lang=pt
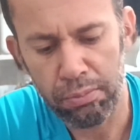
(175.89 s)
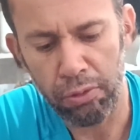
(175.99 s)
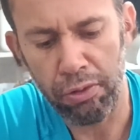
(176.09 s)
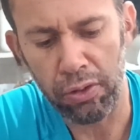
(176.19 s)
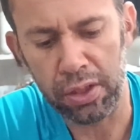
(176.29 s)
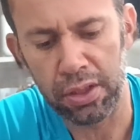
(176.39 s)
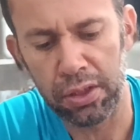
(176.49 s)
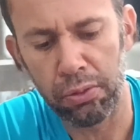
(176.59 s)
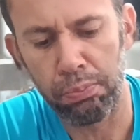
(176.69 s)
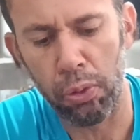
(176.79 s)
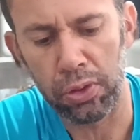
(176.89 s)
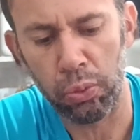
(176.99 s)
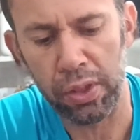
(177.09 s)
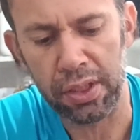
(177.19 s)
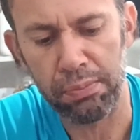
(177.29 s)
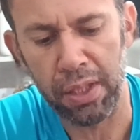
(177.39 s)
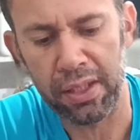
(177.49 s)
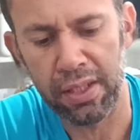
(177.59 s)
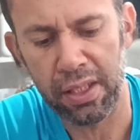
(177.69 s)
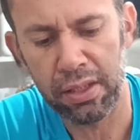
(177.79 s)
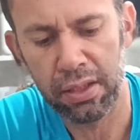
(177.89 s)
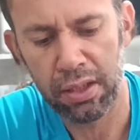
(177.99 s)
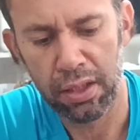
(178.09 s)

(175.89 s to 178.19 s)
Por falta de um pouco de conhecimento, né?